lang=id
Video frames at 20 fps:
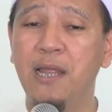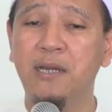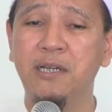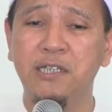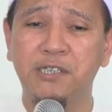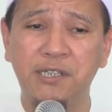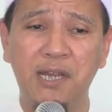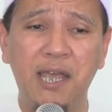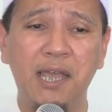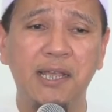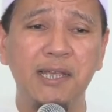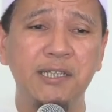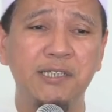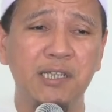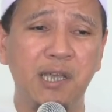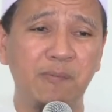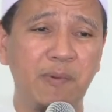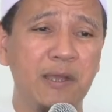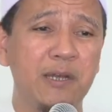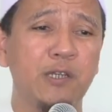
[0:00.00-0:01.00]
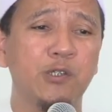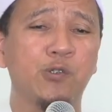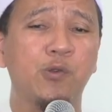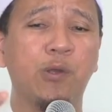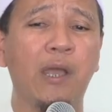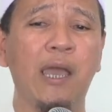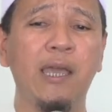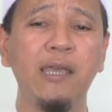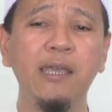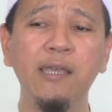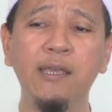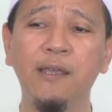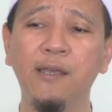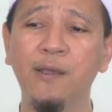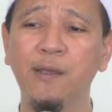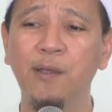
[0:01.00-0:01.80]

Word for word: yang disenangi, siapa yang disukai,